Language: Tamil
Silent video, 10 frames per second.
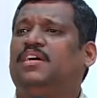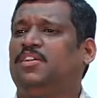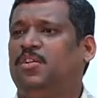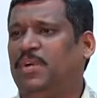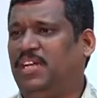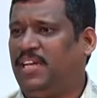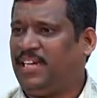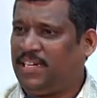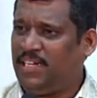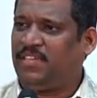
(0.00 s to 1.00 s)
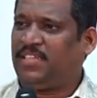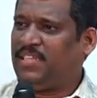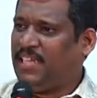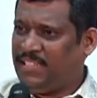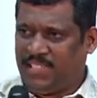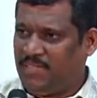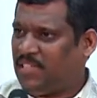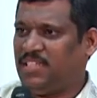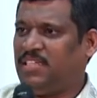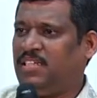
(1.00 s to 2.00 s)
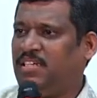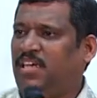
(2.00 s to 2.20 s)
கருவேப்பையில் ஏன் கட்டி வருது கேன்சர் வருதுன்னு